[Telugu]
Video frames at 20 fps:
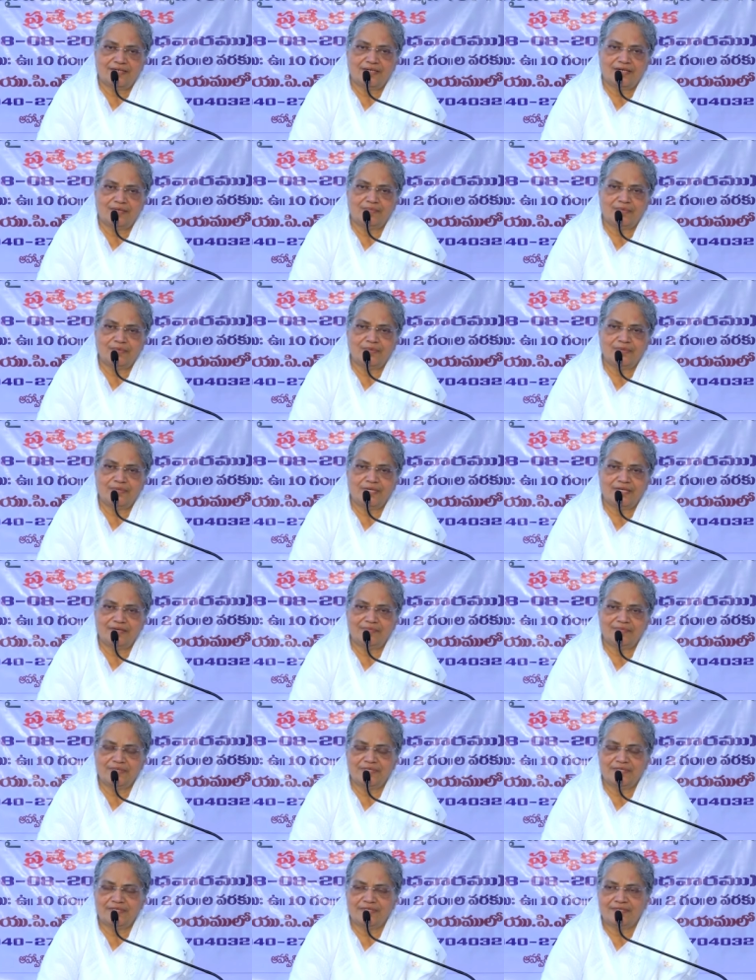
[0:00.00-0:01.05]
అప్పుడు కూడా
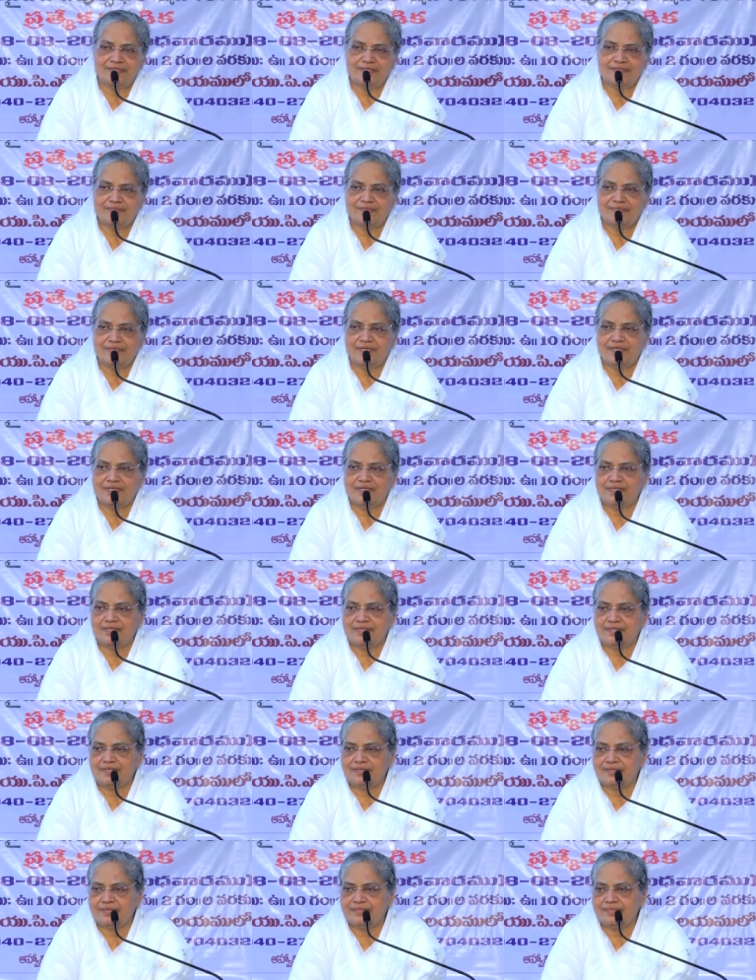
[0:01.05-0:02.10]
ఆమె మరి
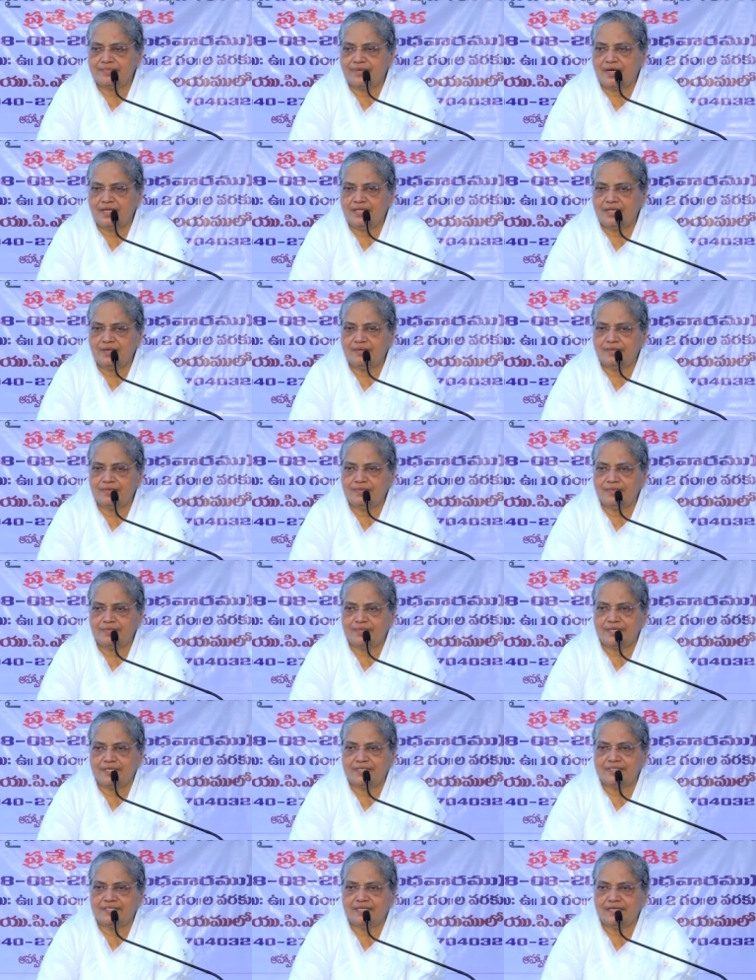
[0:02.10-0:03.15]
బాధలు
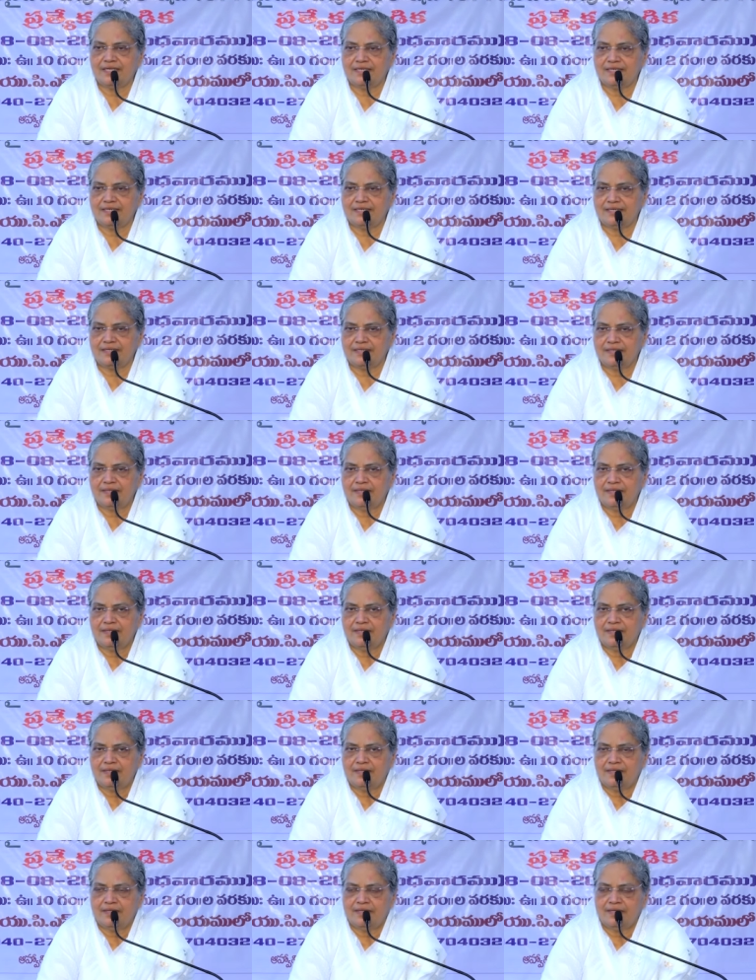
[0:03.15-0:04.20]
భరించలేక
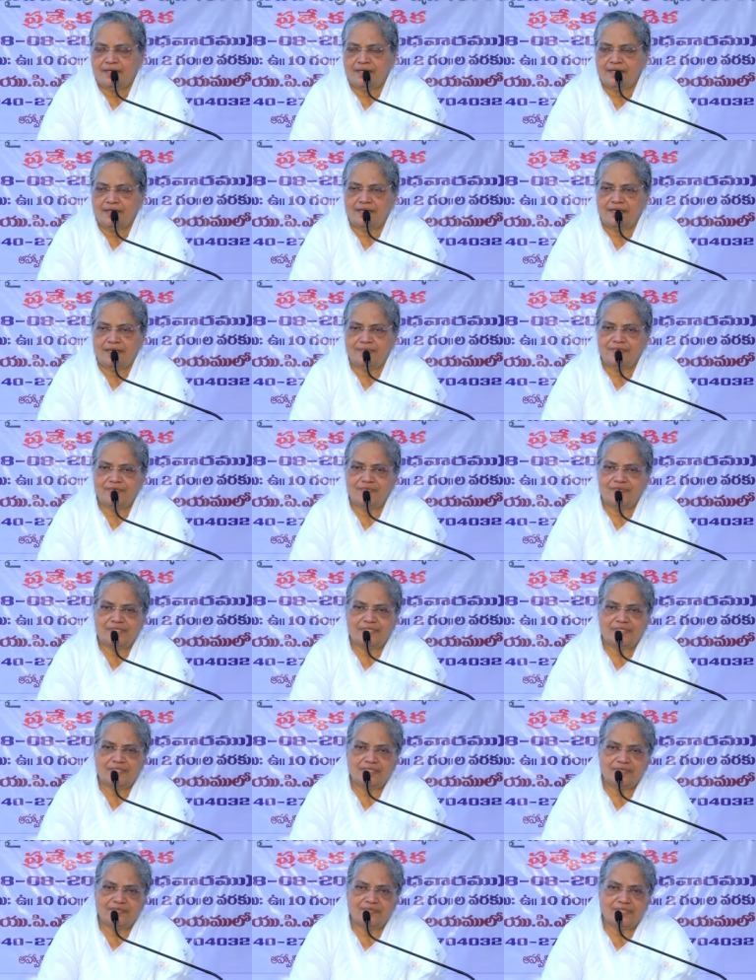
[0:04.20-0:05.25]
ఆమె
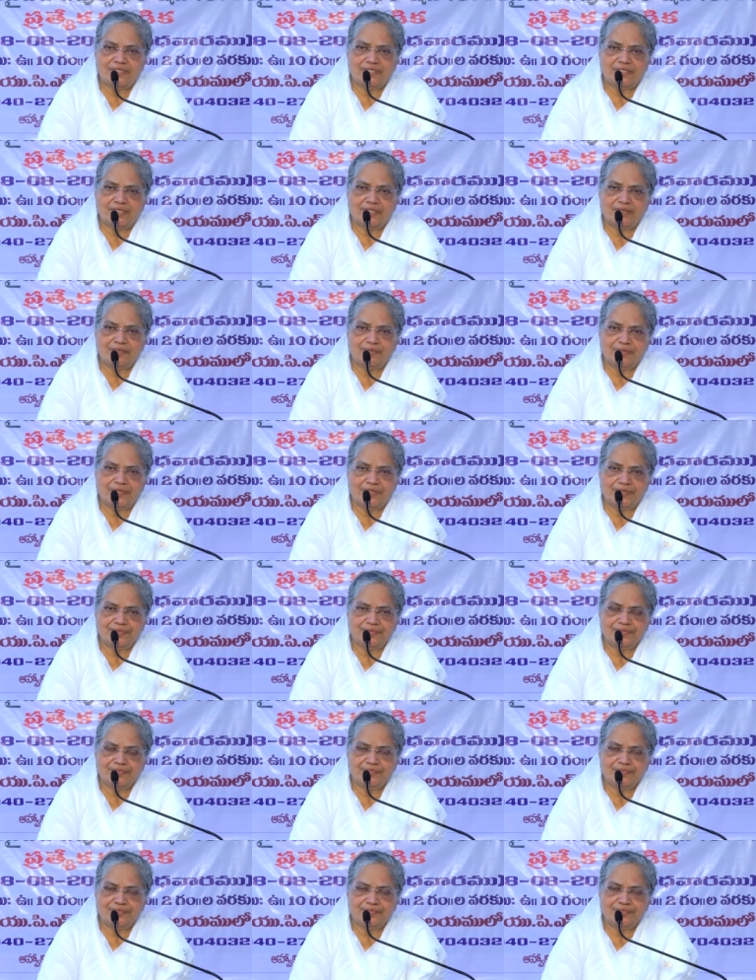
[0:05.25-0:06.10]
విసిగి వేసారిపోయి